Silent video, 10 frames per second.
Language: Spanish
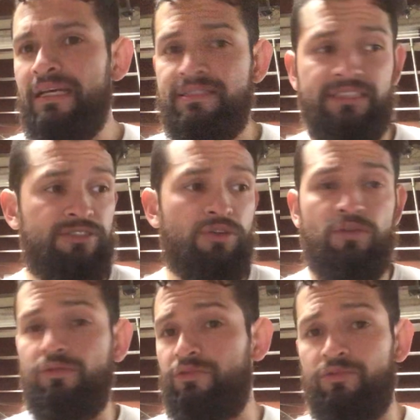si
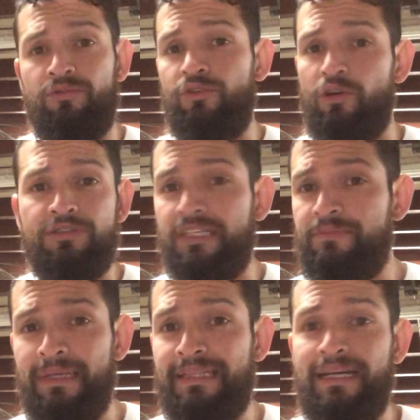son dos, tres
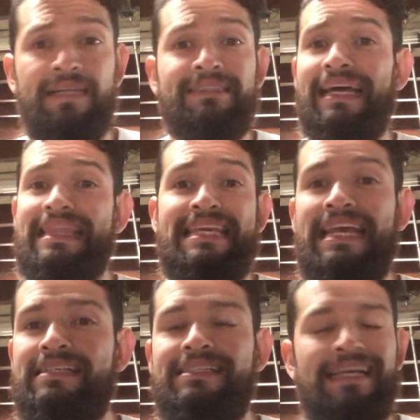metas, a
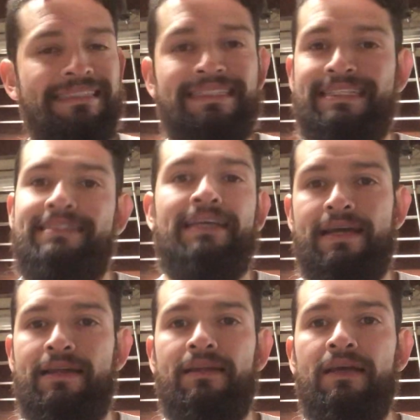diez, las que sean.